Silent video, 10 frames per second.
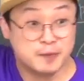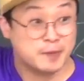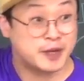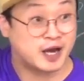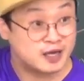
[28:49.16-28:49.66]

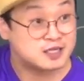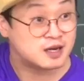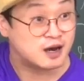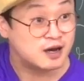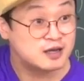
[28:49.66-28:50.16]
BPP가
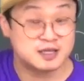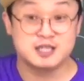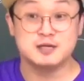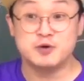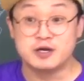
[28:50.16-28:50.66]
아니잖아.
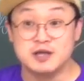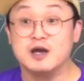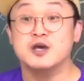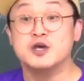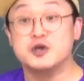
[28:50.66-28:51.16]
따라서 뭐야?
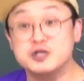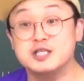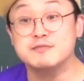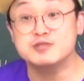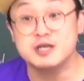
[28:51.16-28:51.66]
그냥
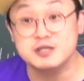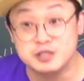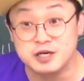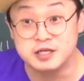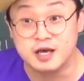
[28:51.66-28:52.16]
현재 분사를
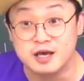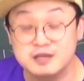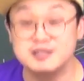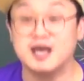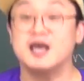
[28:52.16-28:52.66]
써야 돼.
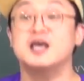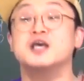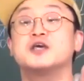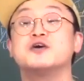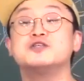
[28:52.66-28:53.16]
근데
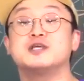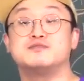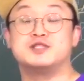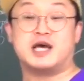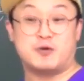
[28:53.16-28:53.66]
현재
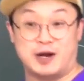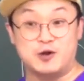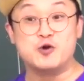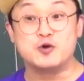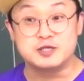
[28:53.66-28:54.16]
분사의
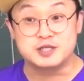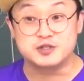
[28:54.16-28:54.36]
완료형을